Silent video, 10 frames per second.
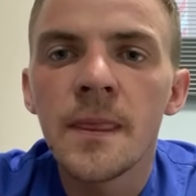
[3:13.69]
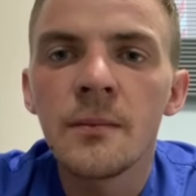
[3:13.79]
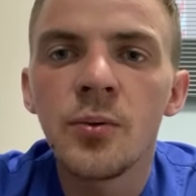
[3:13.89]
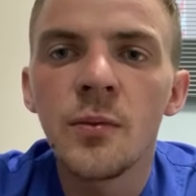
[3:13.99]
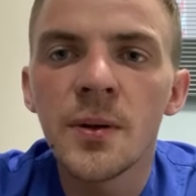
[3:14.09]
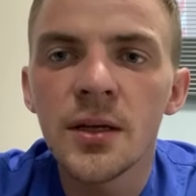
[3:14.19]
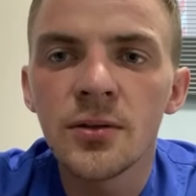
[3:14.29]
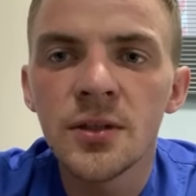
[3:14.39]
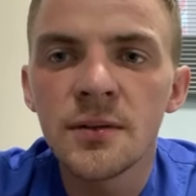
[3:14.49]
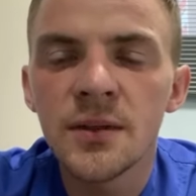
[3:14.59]
По
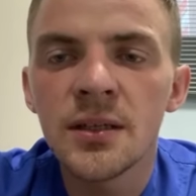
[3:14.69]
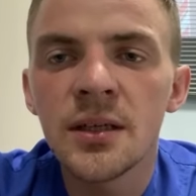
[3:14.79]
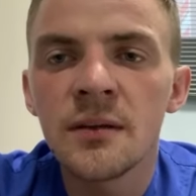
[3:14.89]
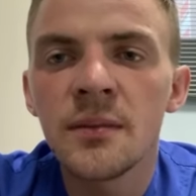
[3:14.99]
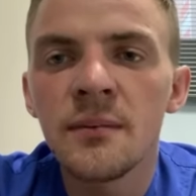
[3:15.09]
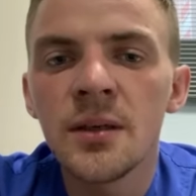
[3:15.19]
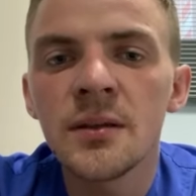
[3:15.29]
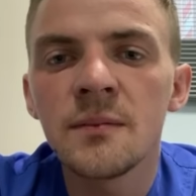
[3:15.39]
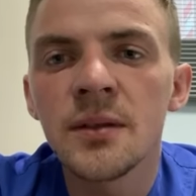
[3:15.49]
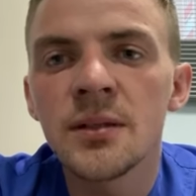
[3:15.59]
прогнозам на данный
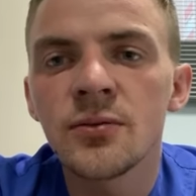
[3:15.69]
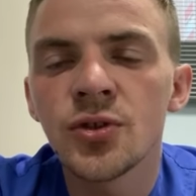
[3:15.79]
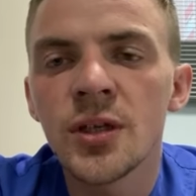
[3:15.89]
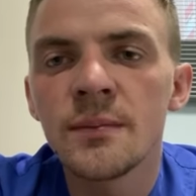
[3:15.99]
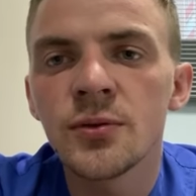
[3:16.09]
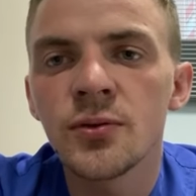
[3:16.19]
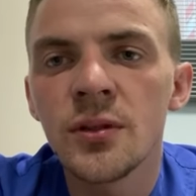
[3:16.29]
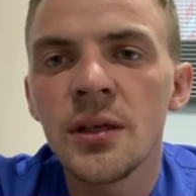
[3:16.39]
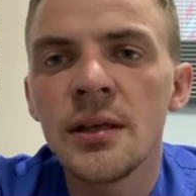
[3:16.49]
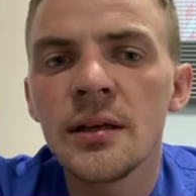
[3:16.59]
момент мы это уже
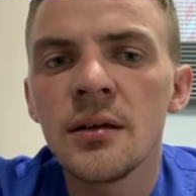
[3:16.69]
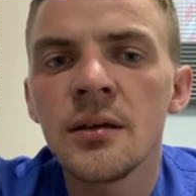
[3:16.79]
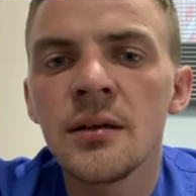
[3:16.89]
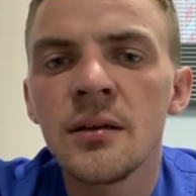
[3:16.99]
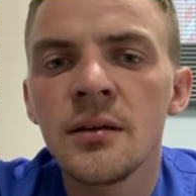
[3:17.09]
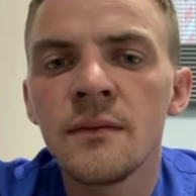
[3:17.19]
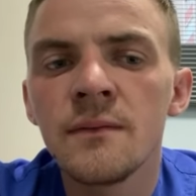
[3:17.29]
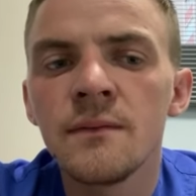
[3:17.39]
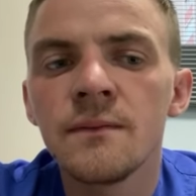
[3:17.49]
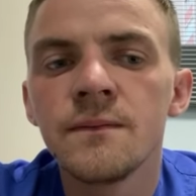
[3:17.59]
обсудили.
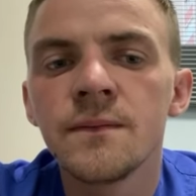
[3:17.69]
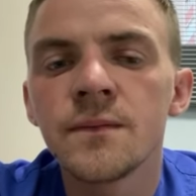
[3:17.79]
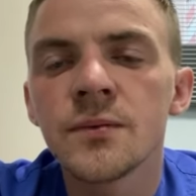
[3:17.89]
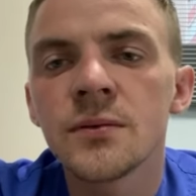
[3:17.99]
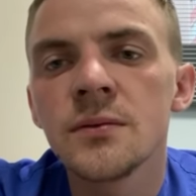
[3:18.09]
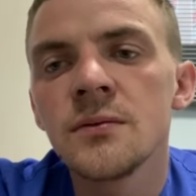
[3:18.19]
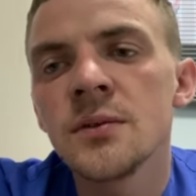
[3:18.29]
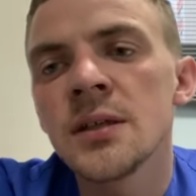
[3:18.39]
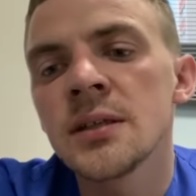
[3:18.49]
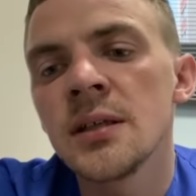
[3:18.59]
У а,
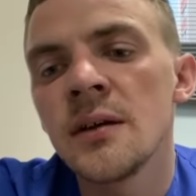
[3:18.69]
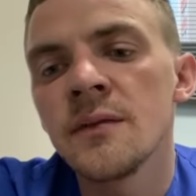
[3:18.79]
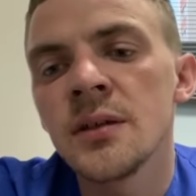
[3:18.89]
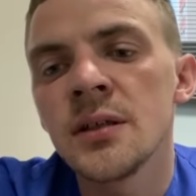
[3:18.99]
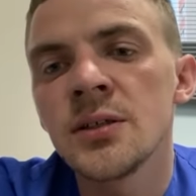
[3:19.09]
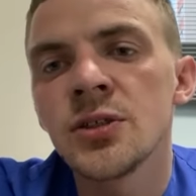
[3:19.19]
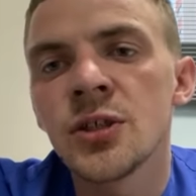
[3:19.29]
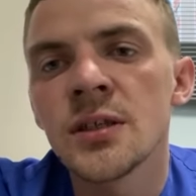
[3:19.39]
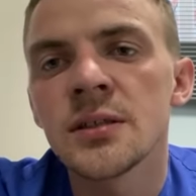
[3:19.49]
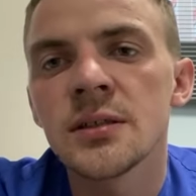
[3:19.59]
нас главное
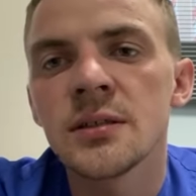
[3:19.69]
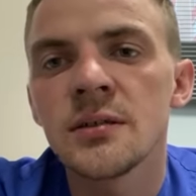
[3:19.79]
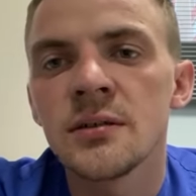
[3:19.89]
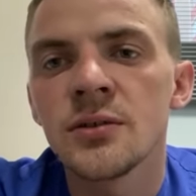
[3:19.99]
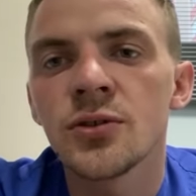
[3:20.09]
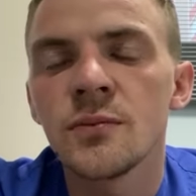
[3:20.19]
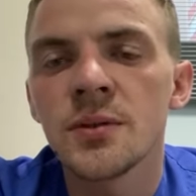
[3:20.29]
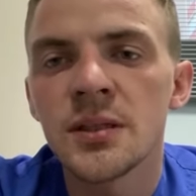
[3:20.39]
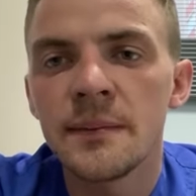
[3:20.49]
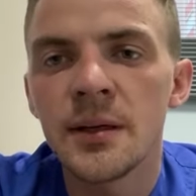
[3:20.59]
сейчас, э, чтобы
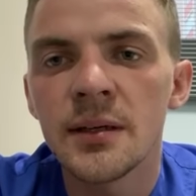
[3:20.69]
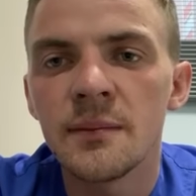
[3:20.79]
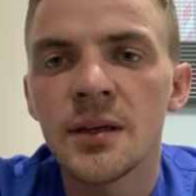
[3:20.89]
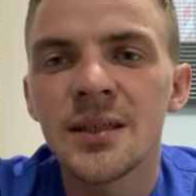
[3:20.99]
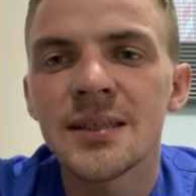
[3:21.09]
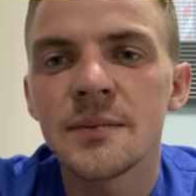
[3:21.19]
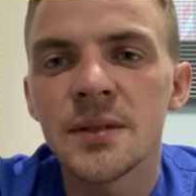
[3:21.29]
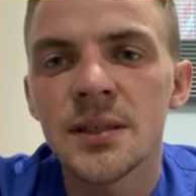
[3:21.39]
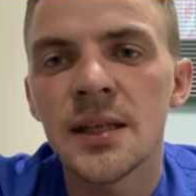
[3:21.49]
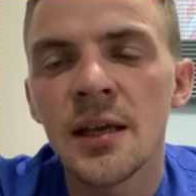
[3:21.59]
собака могла
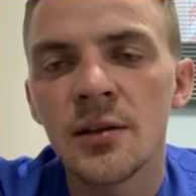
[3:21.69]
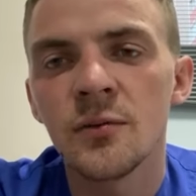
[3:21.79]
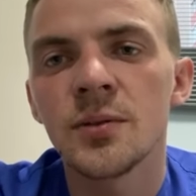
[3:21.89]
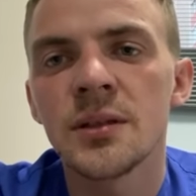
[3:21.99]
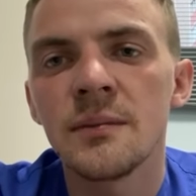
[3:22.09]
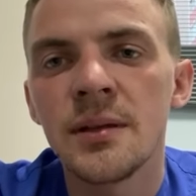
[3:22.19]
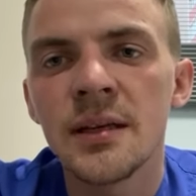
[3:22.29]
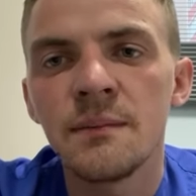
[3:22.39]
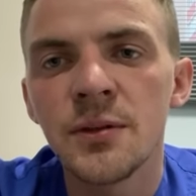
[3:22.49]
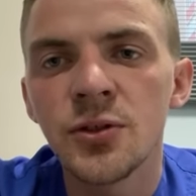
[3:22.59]
самостоятельно
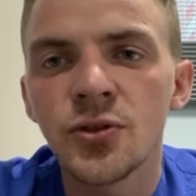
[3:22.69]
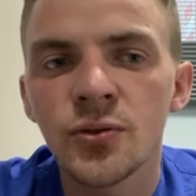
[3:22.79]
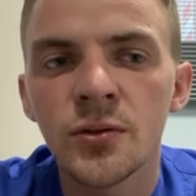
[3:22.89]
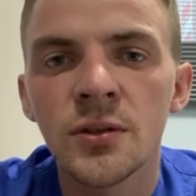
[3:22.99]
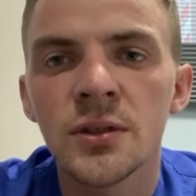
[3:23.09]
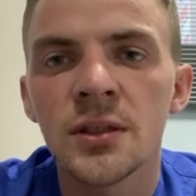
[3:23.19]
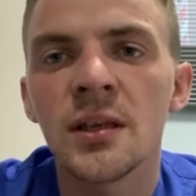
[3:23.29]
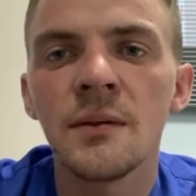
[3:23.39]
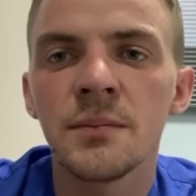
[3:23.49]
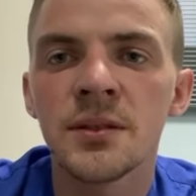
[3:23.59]
употреблять пищу, то есть
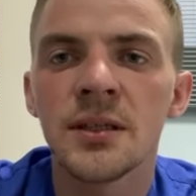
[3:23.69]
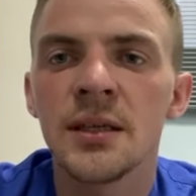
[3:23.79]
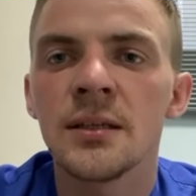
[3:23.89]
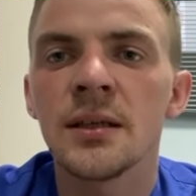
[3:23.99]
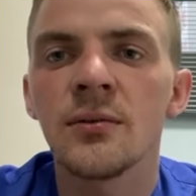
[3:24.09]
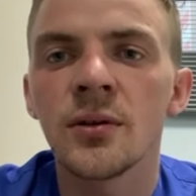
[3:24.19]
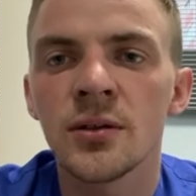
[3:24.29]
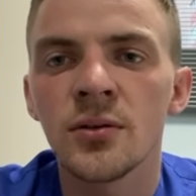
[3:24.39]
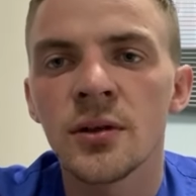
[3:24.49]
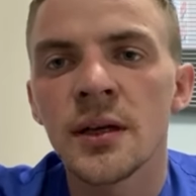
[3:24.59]
такие пациенты, у
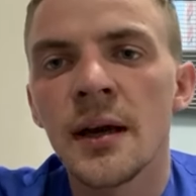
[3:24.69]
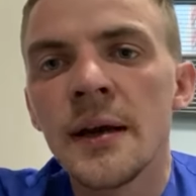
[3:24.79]
которых